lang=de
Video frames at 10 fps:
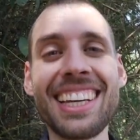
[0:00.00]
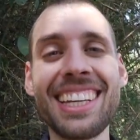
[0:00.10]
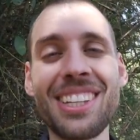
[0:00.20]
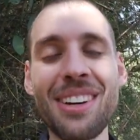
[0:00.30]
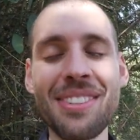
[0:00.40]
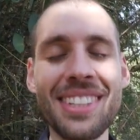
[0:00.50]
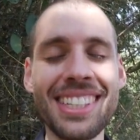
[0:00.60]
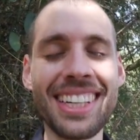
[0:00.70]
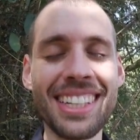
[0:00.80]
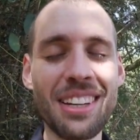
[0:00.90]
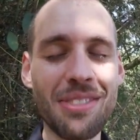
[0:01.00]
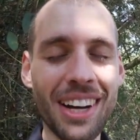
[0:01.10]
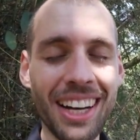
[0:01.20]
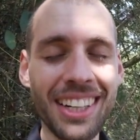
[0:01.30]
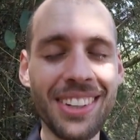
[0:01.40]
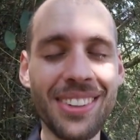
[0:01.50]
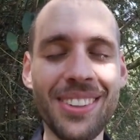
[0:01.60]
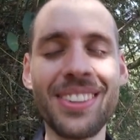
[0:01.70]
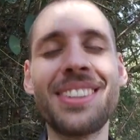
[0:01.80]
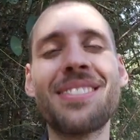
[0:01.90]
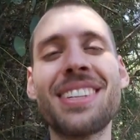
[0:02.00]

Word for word: Ich hoffe, es hat dir gefallen und